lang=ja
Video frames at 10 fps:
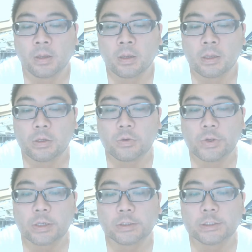
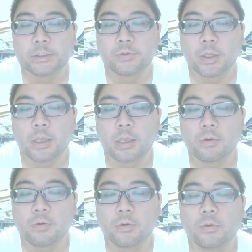400字詰め原
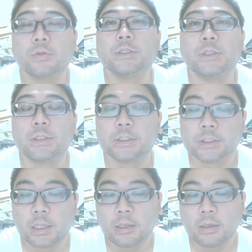稿用紙にし
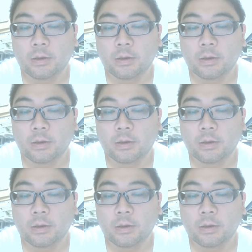て